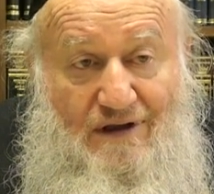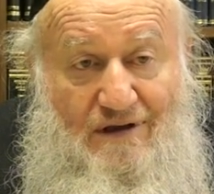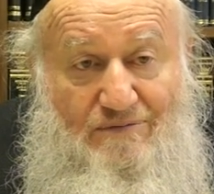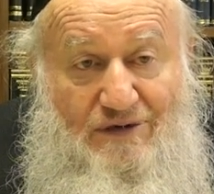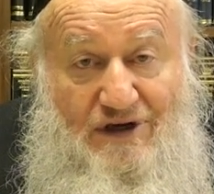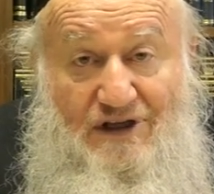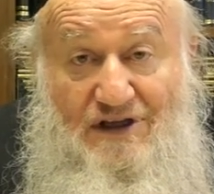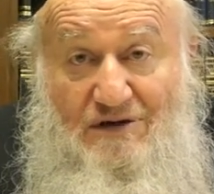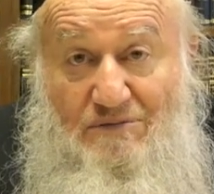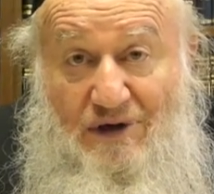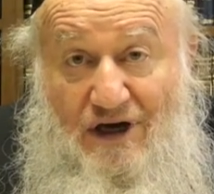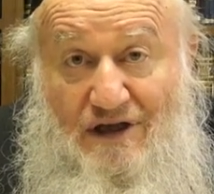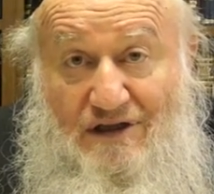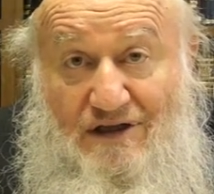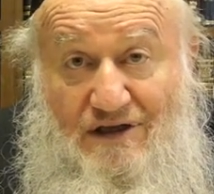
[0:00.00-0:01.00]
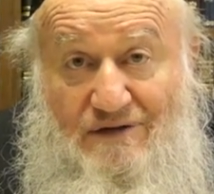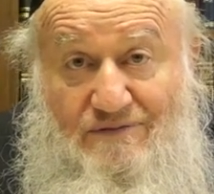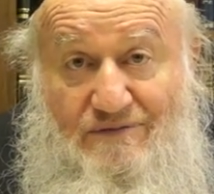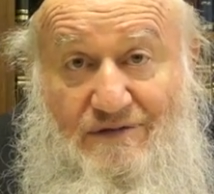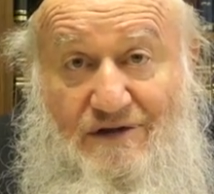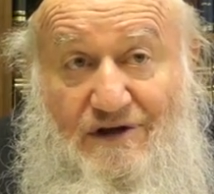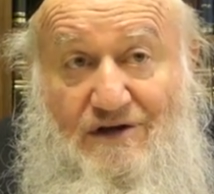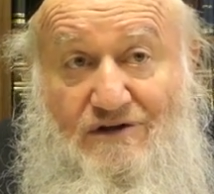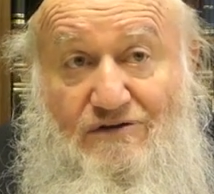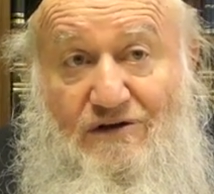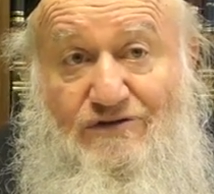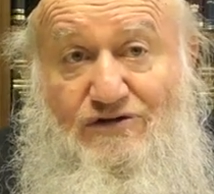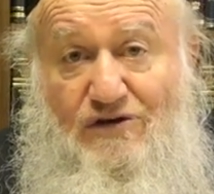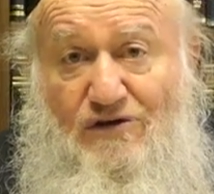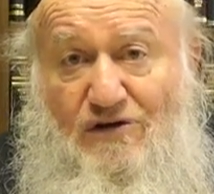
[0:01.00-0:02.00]
Э, были немалые.
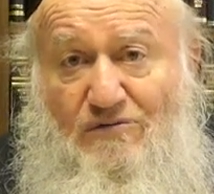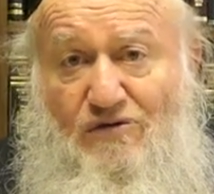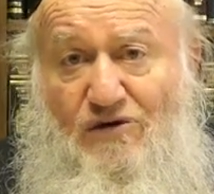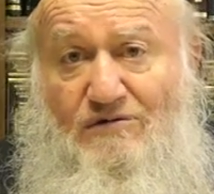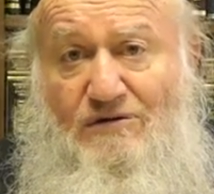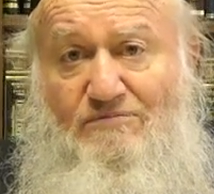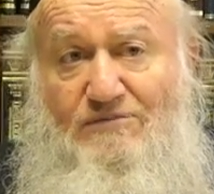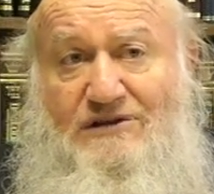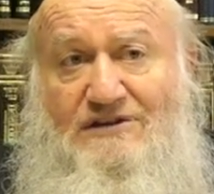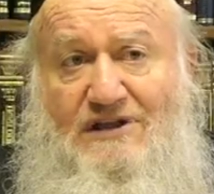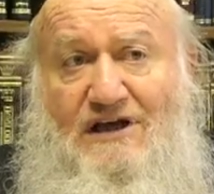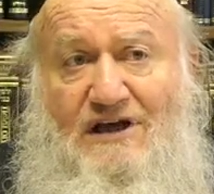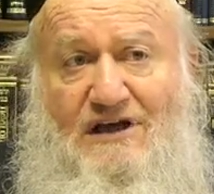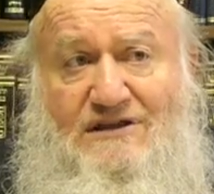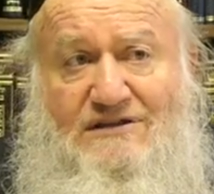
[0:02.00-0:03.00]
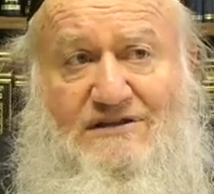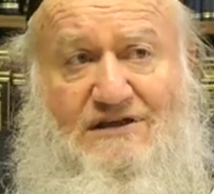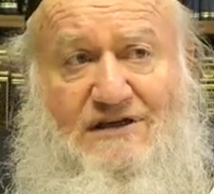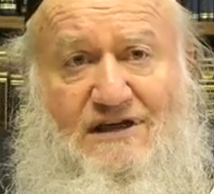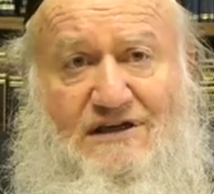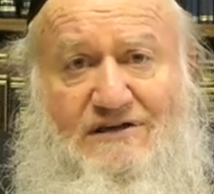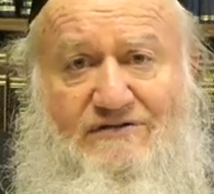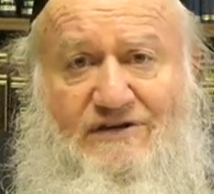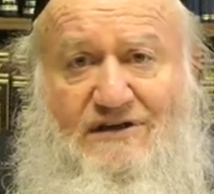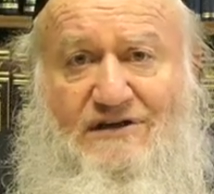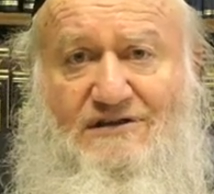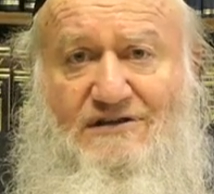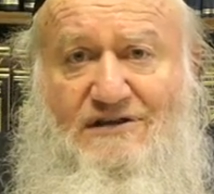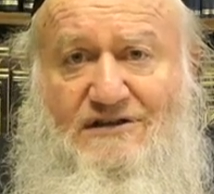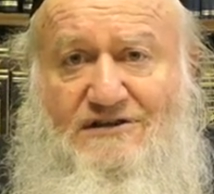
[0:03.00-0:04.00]
Но все равно могут постараться, как
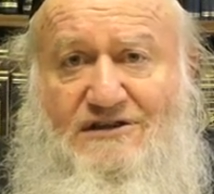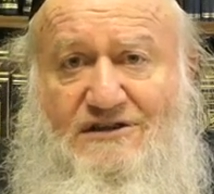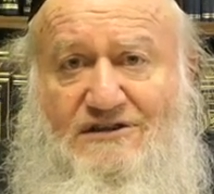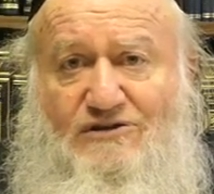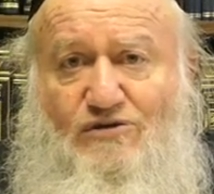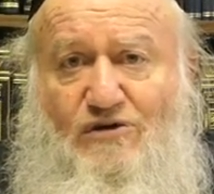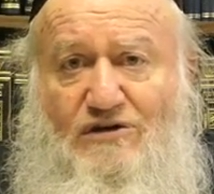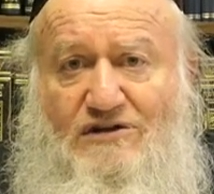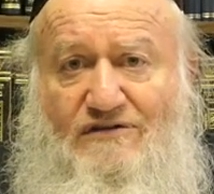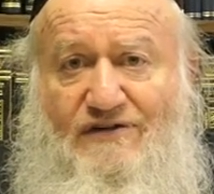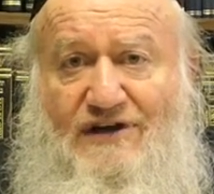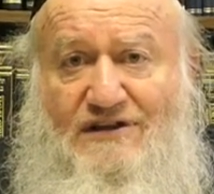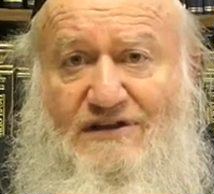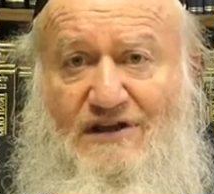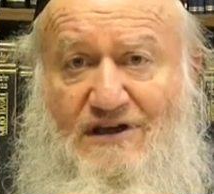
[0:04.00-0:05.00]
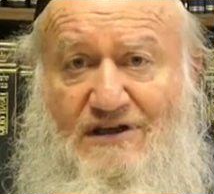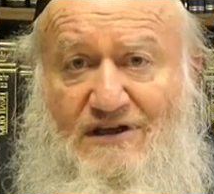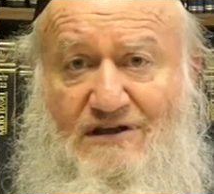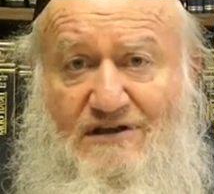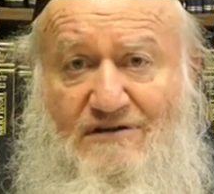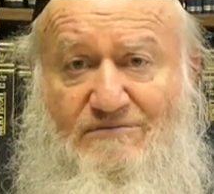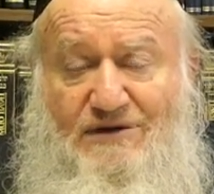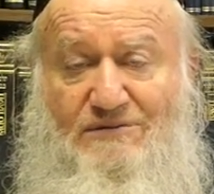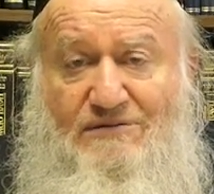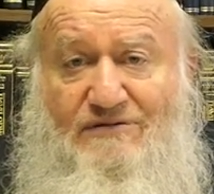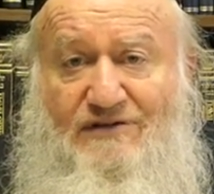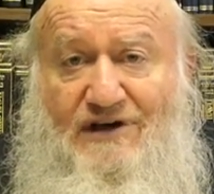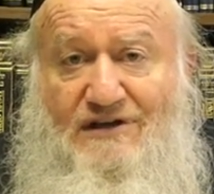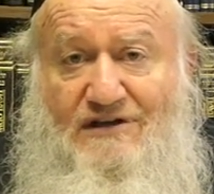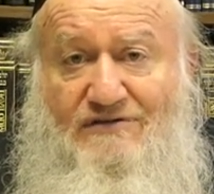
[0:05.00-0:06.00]
говорится, и через год, два, три
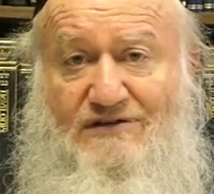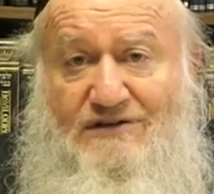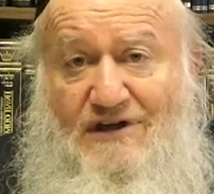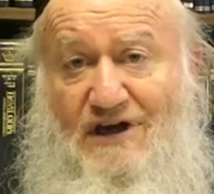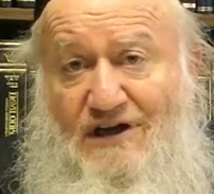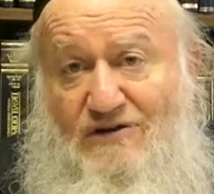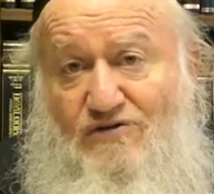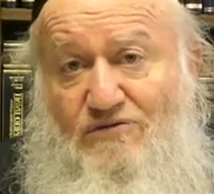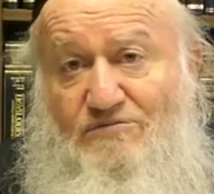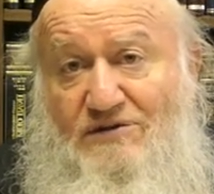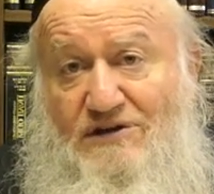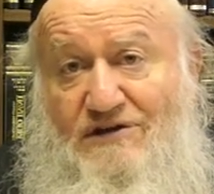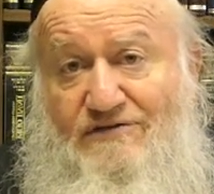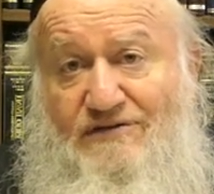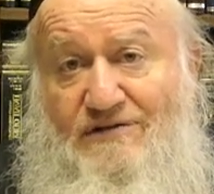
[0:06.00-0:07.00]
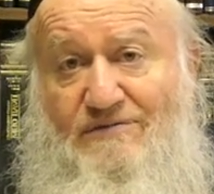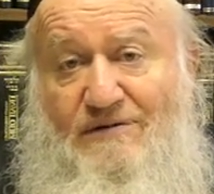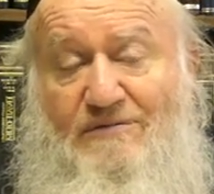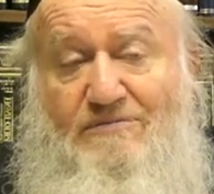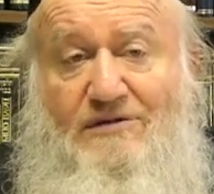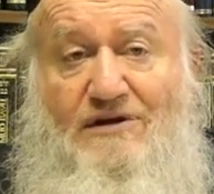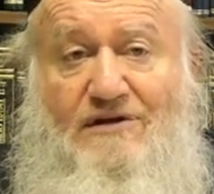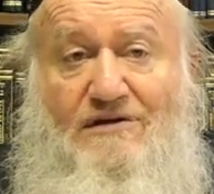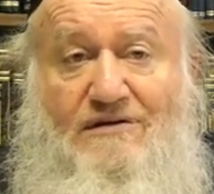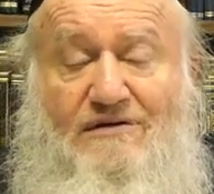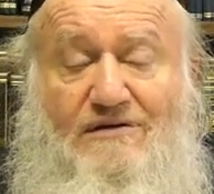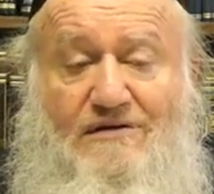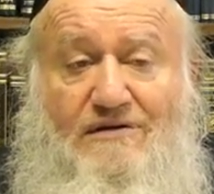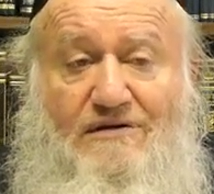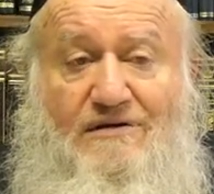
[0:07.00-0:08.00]
пребывания в Израиле купить автомобиль.
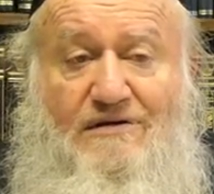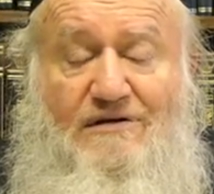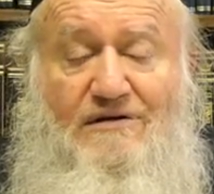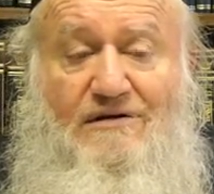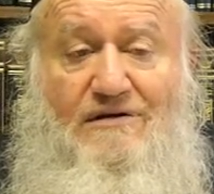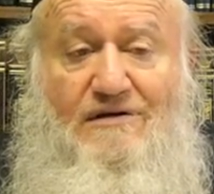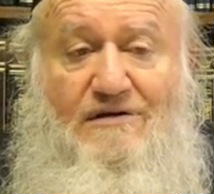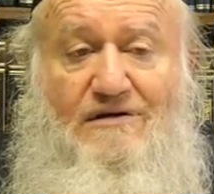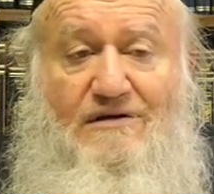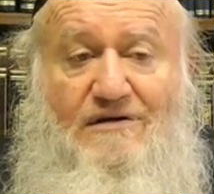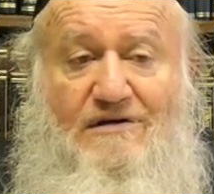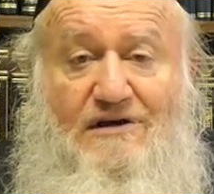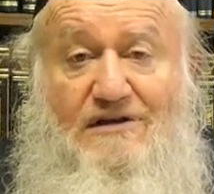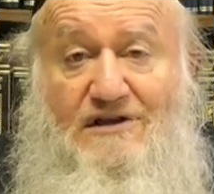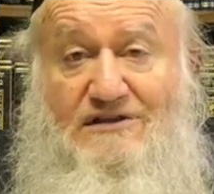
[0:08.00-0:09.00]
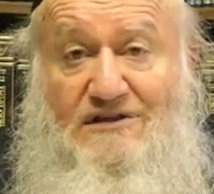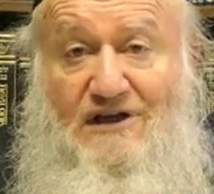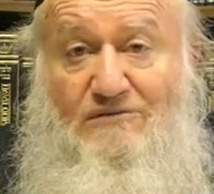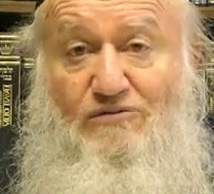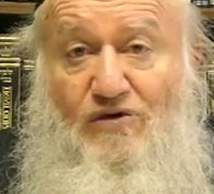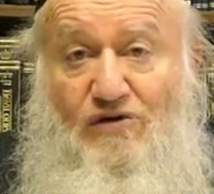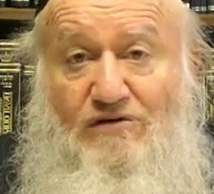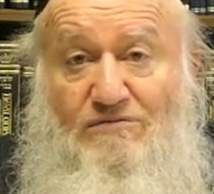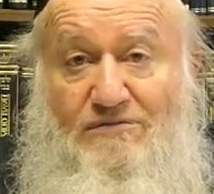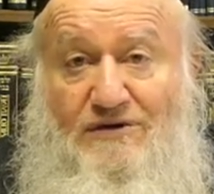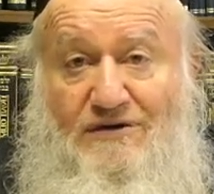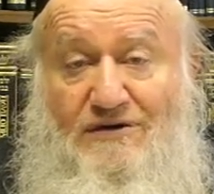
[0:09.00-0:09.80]
Конечно, я мог бы.